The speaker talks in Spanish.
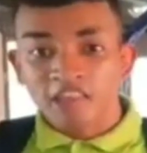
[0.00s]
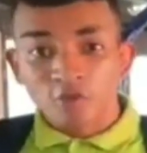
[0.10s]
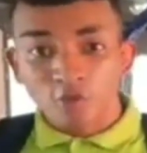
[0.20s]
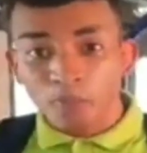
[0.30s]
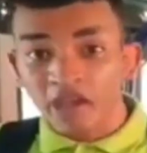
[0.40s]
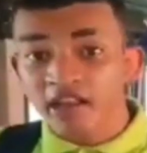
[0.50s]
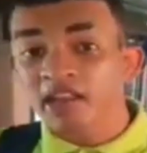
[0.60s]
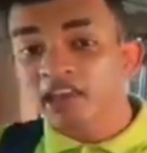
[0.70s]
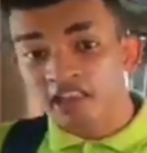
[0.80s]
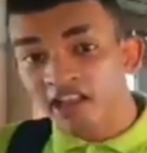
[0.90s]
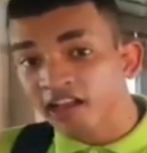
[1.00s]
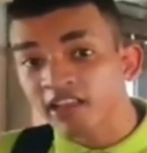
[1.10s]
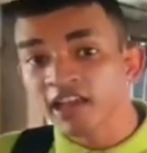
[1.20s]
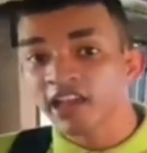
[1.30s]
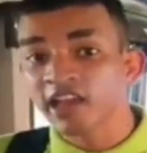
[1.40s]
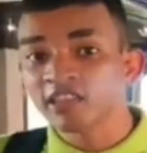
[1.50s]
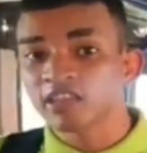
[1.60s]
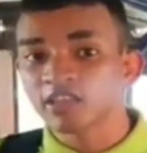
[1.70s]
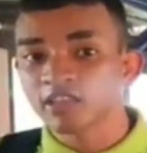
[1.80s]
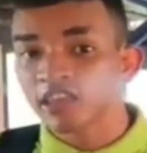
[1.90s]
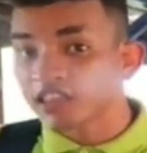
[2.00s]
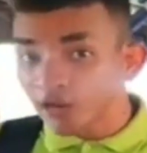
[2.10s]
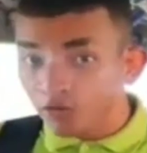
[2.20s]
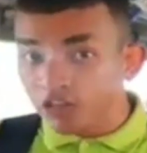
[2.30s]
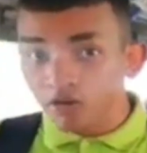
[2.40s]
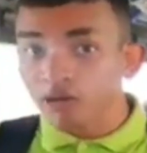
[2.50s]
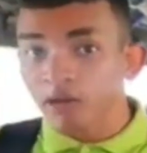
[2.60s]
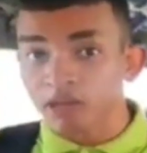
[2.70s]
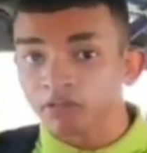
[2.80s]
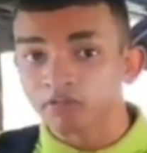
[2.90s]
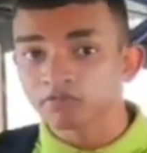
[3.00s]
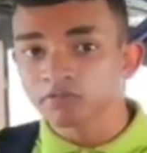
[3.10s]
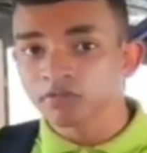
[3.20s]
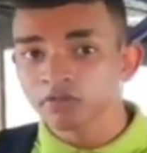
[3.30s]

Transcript: que se superen y que salgan adelante, que es el único camino,